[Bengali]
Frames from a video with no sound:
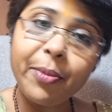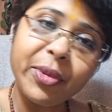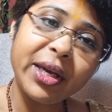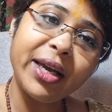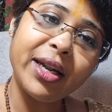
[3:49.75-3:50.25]

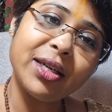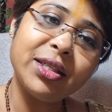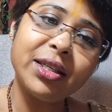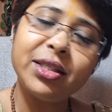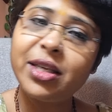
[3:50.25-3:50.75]
আপনাকে
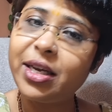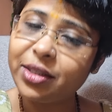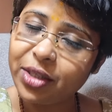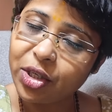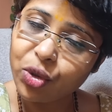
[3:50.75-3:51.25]
এনার্জি
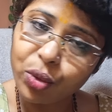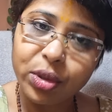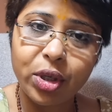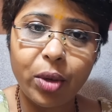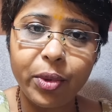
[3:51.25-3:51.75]
এক্সচেঞ্জ
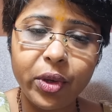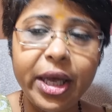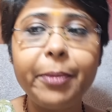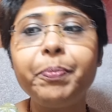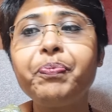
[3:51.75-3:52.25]
করতে হবে ওকে